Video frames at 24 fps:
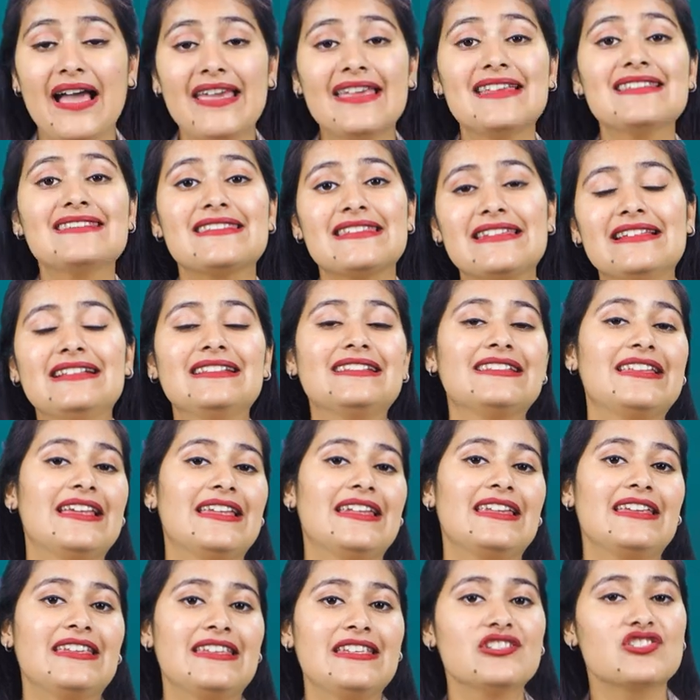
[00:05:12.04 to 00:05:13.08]
हाइस्ट ईयर
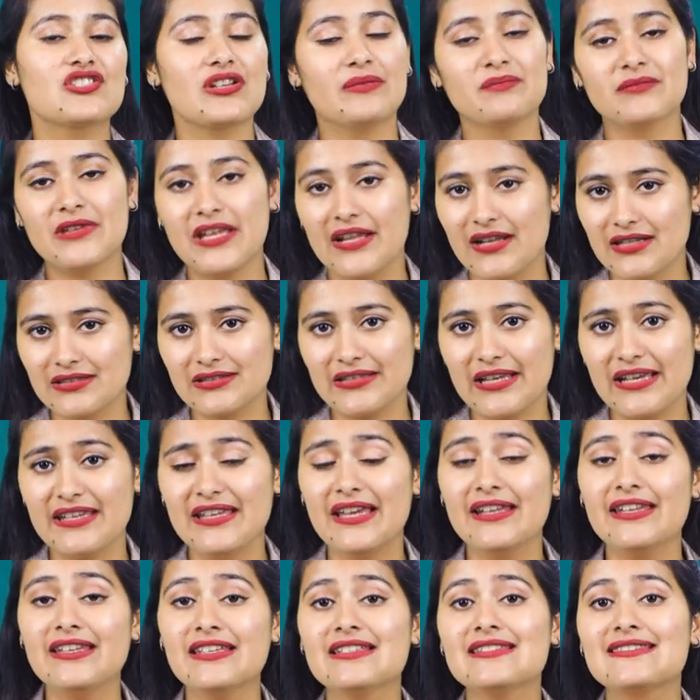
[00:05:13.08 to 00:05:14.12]
देने की क्षमता रखता है
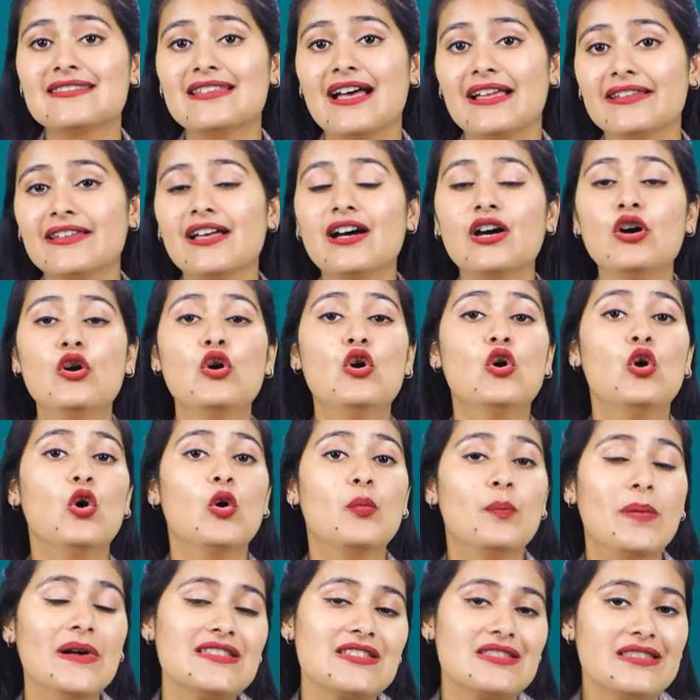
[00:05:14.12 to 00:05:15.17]
यानी कि ज्यादा
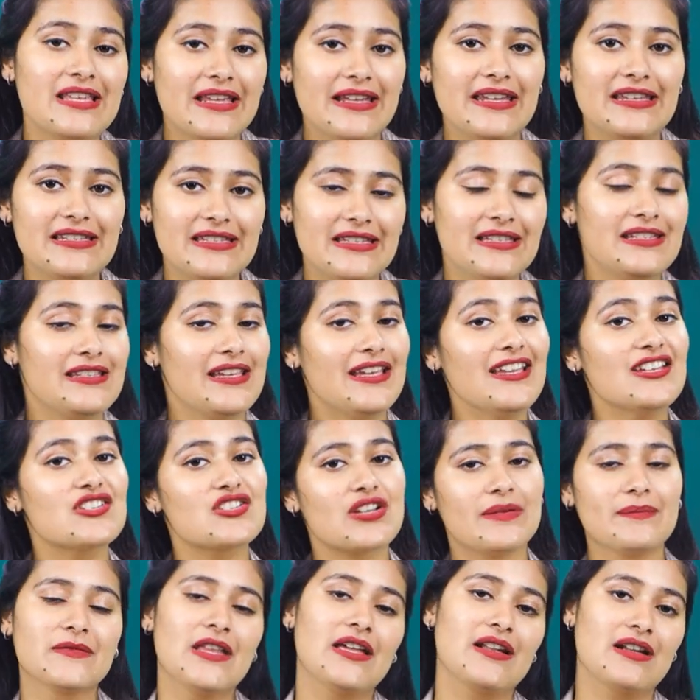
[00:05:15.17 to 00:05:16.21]
उपज देने की ये
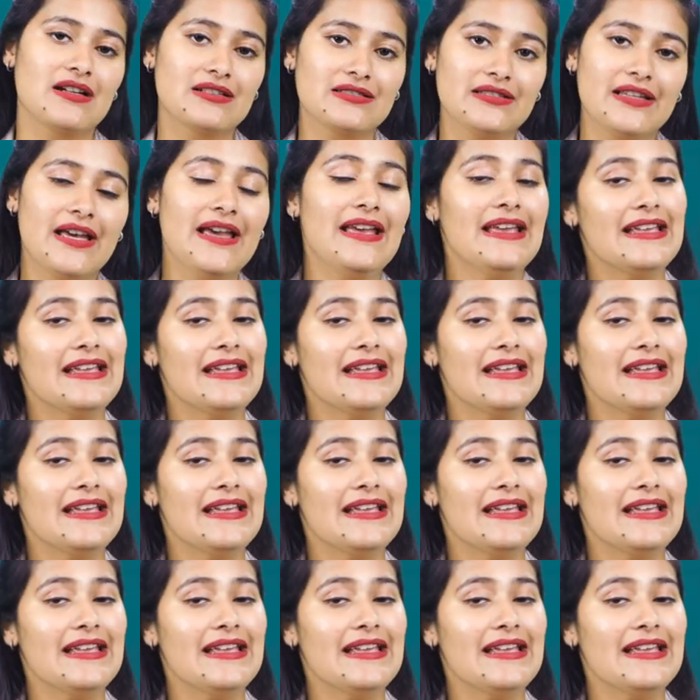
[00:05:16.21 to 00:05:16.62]
क्षमता रखता